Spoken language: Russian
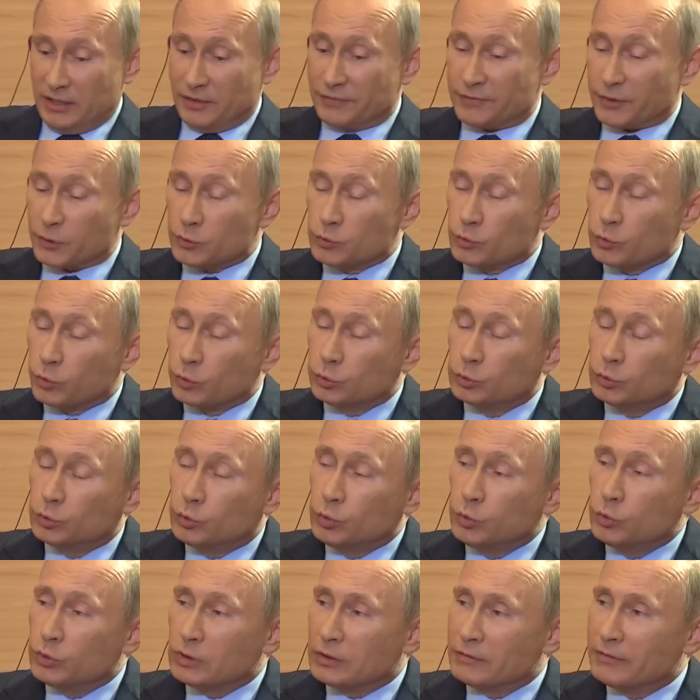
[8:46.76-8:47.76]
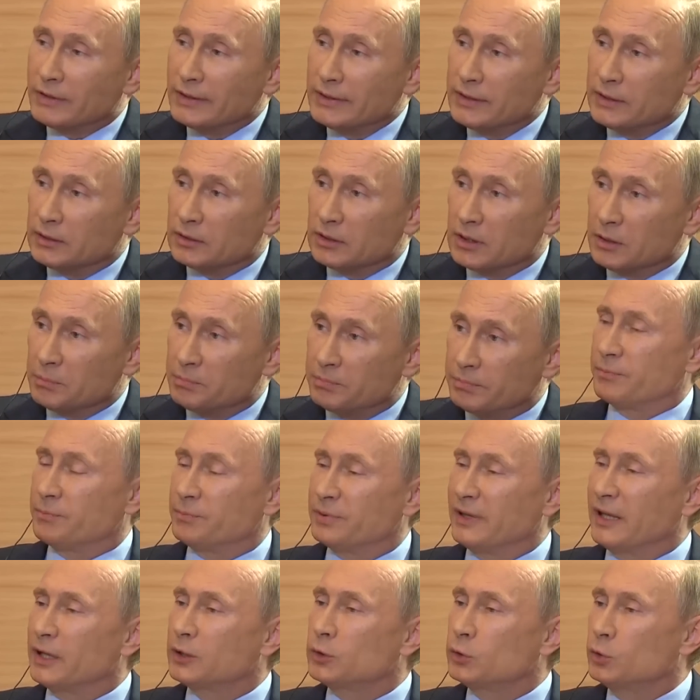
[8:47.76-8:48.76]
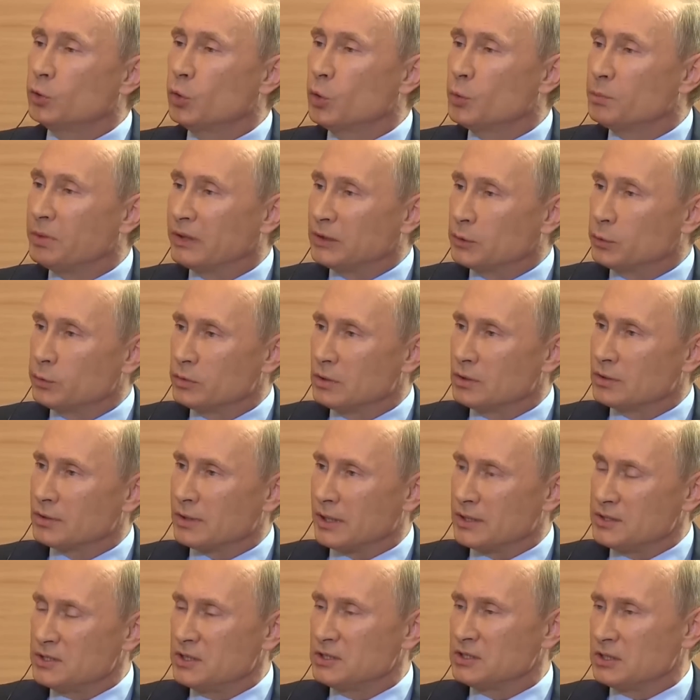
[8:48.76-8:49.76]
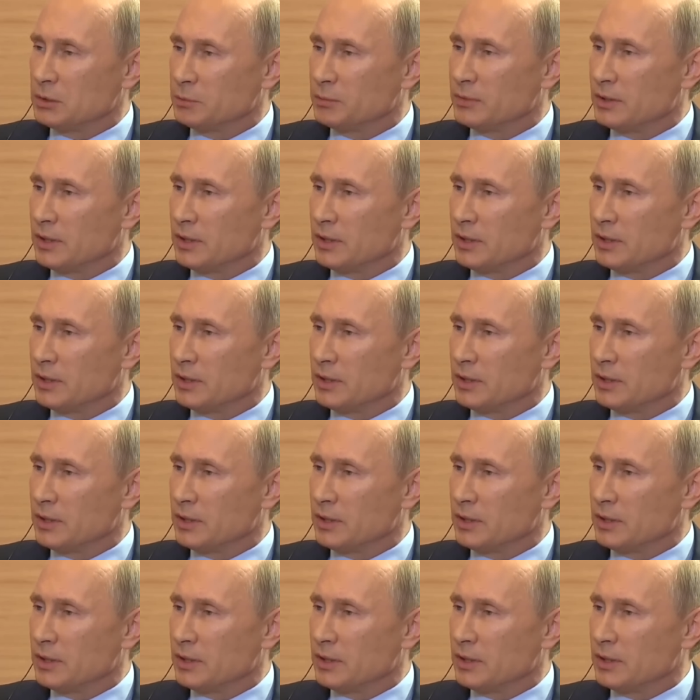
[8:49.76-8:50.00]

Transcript: Инфраструктура военная вплотную подходит к российским